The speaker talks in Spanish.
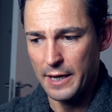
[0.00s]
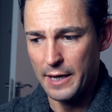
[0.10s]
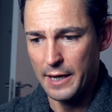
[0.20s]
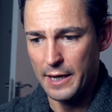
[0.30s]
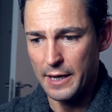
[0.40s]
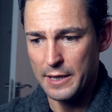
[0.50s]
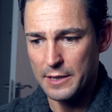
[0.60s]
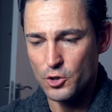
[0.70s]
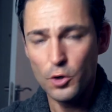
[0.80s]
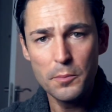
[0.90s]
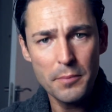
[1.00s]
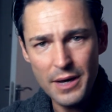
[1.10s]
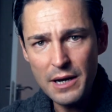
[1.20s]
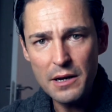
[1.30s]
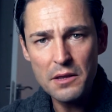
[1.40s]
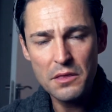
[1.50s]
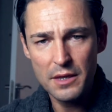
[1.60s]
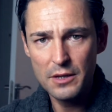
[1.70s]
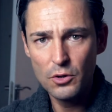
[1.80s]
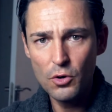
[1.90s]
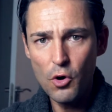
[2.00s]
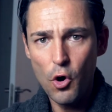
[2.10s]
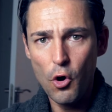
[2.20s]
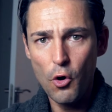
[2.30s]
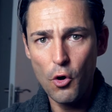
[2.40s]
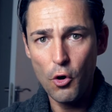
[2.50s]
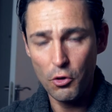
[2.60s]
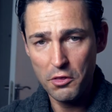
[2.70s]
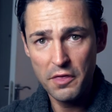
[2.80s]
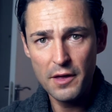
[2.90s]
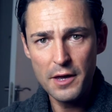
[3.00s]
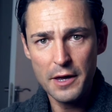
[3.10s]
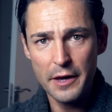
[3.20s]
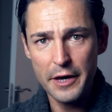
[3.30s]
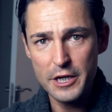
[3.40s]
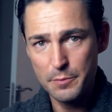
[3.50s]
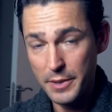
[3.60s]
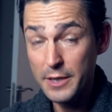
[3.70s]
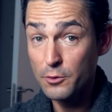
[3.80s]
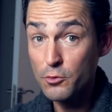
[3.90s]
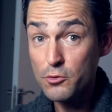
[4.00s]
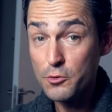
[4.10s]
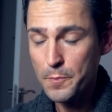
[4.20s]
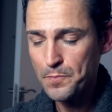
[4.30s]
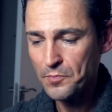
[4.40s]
Eh, son 1111 espíritus